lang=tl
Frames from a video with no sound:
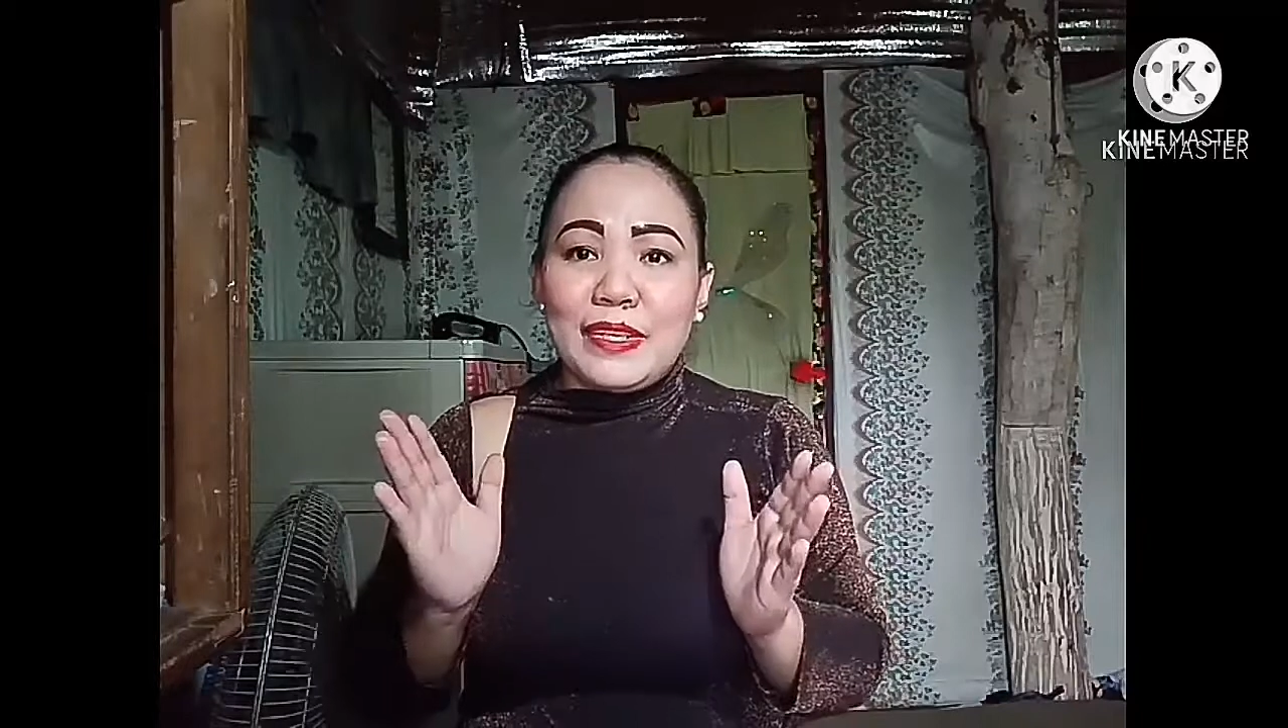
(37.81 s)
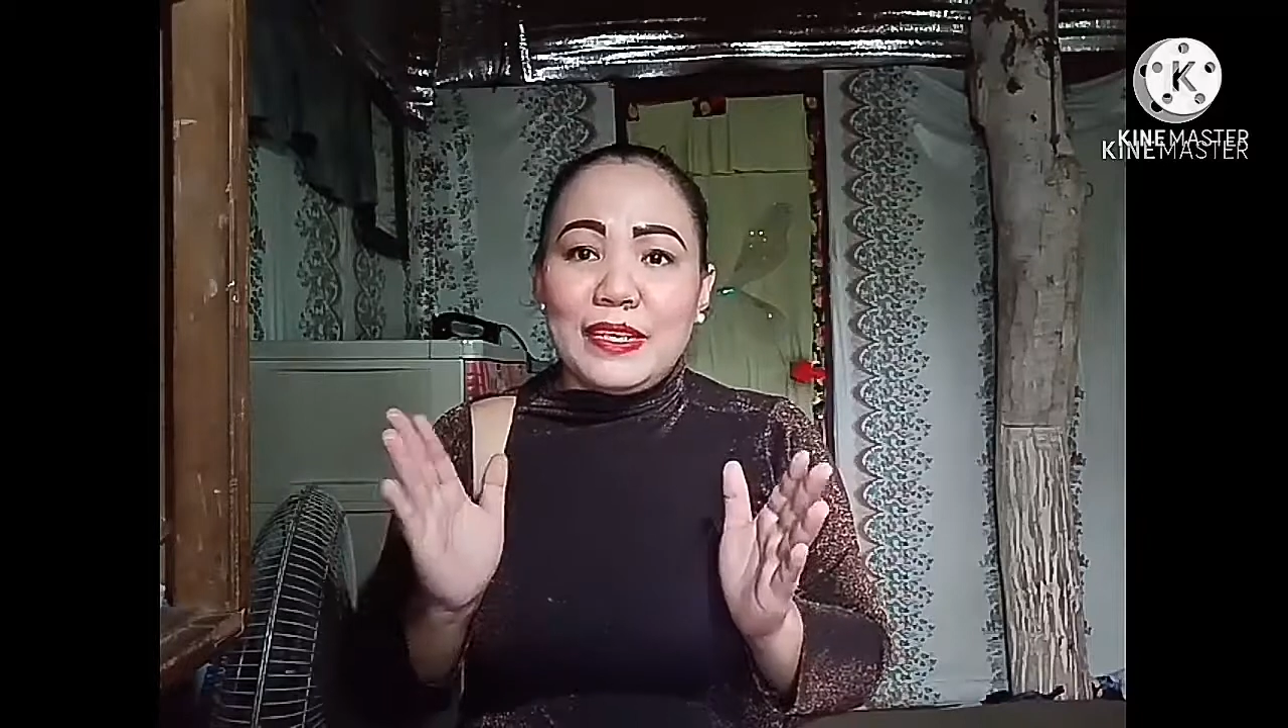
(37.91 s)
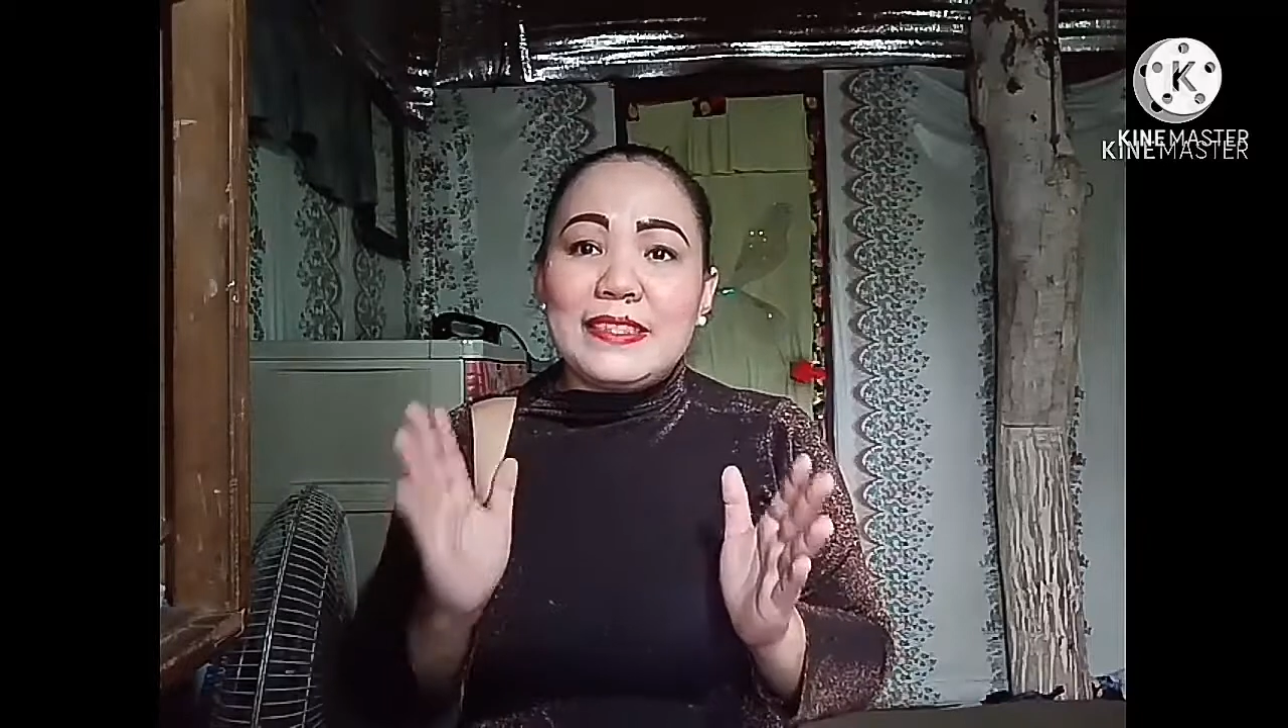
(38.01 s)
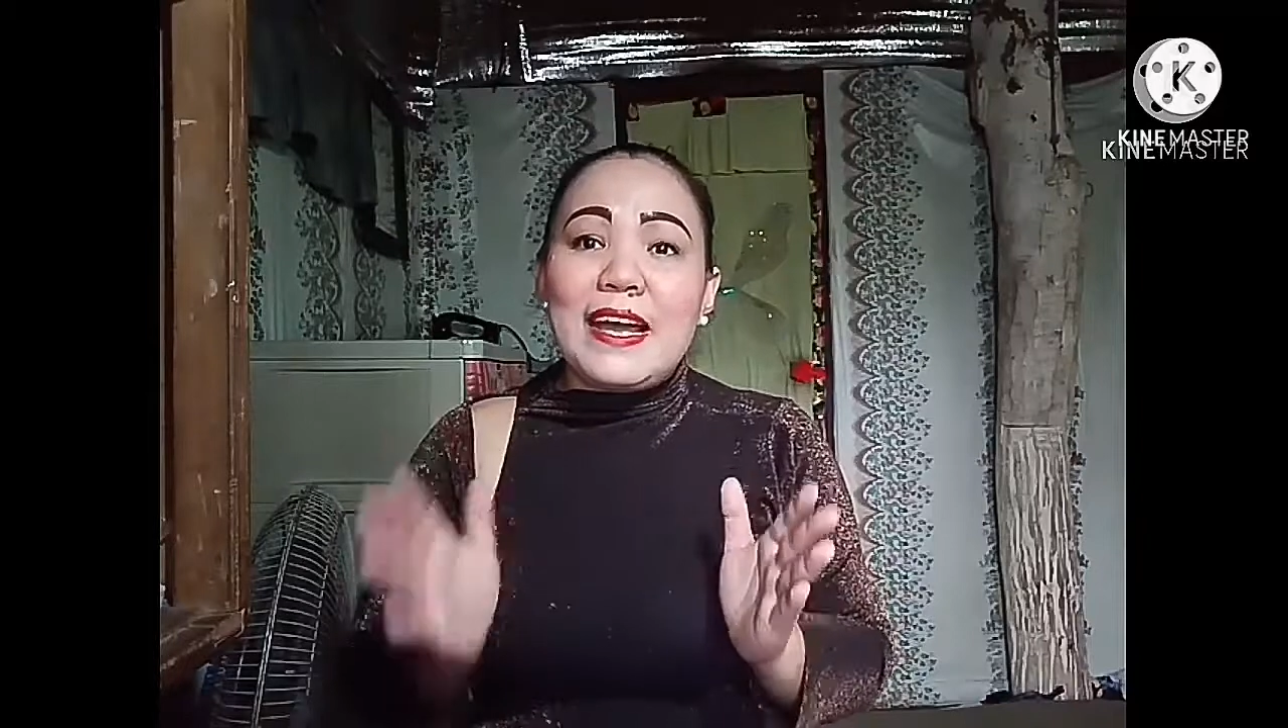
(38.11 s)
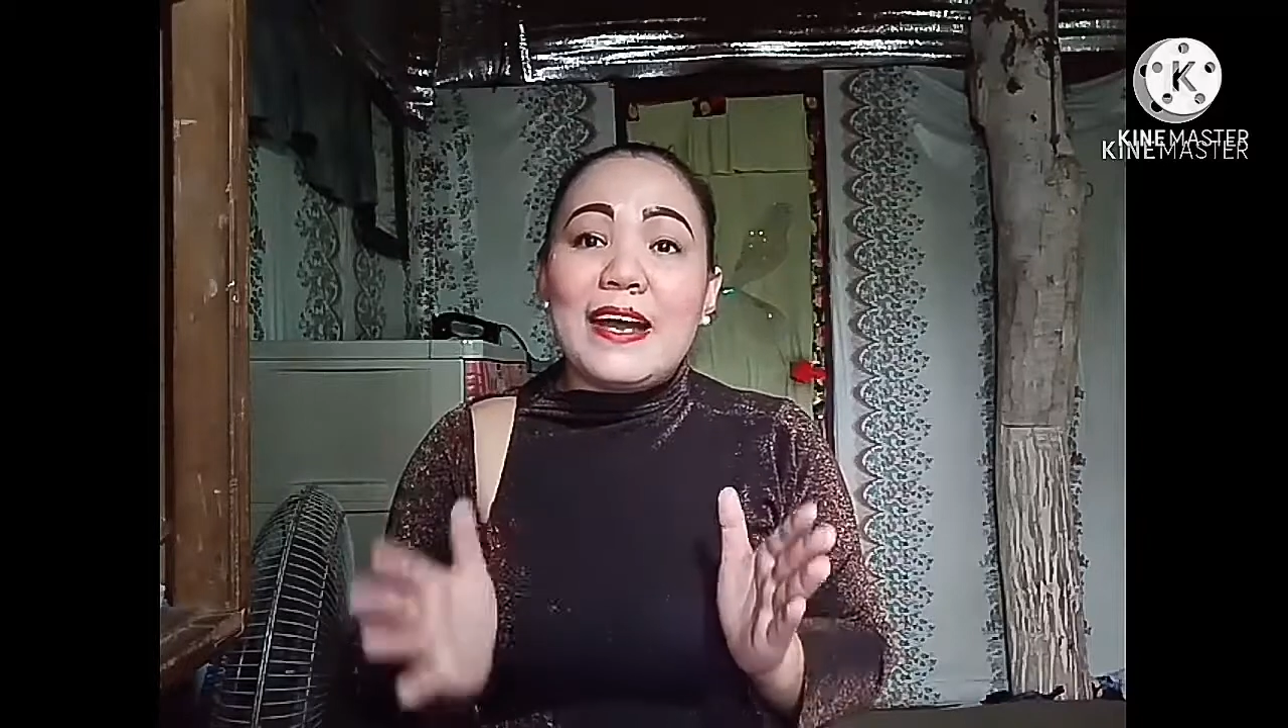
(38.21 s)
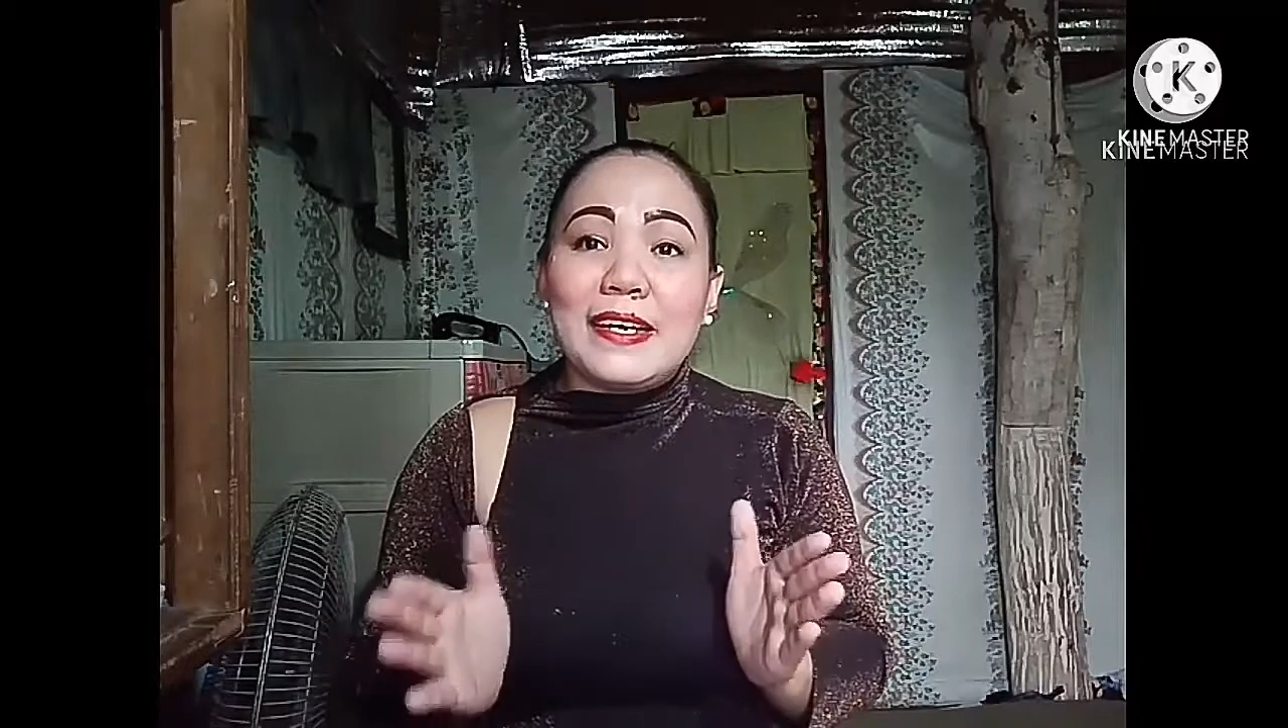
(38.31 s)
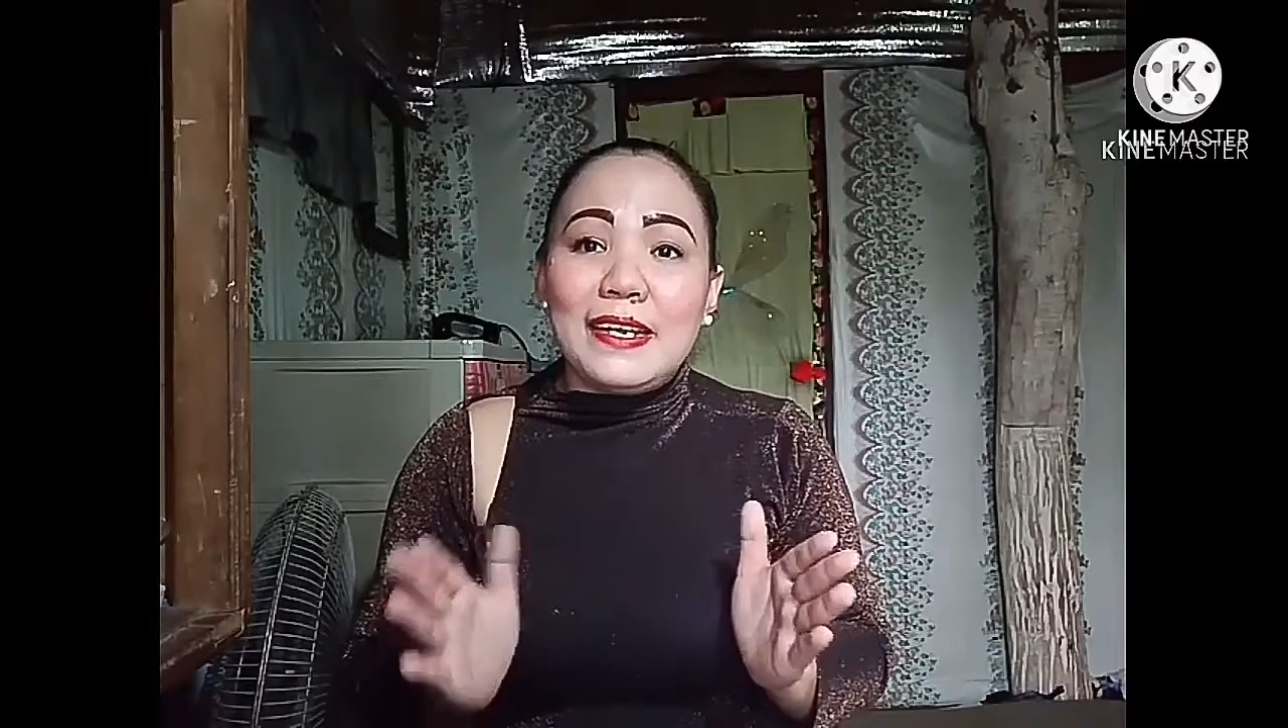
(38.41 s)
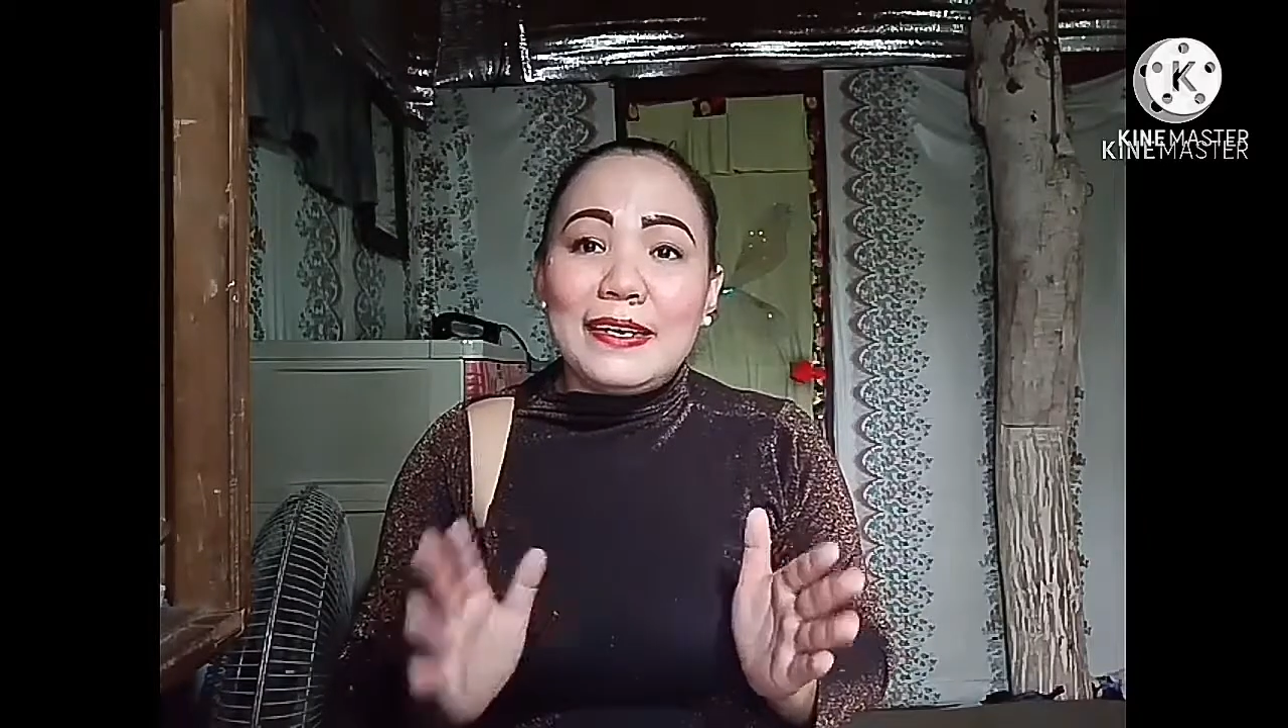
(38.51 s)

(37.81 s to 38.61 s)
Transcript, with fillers: itakel